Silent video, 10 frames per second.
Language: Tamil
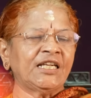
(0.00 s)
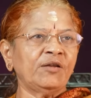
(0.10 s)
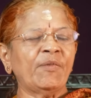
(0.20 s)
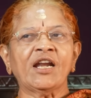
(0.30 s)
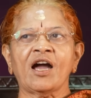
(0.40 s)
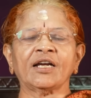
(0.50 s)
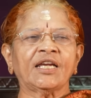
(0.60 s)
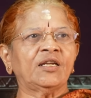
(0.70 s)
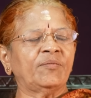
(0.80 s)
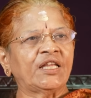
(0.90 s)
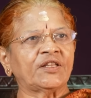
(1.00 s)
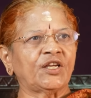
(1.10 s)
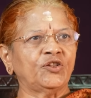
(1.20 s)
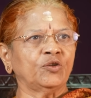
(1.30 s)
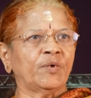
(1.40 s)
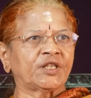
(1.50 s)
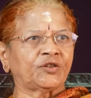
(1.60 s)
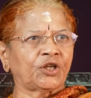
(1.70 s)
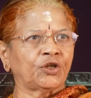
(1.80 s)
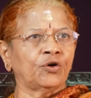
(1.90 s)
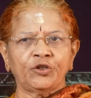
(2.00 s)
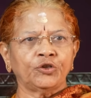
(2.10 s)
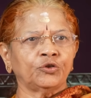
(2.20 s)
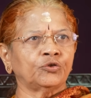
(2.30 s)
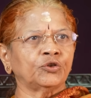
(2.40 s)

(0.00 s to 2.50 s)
இனிமே நாங்க இனிமே இந்த இந்து மதத்தையோ இந்து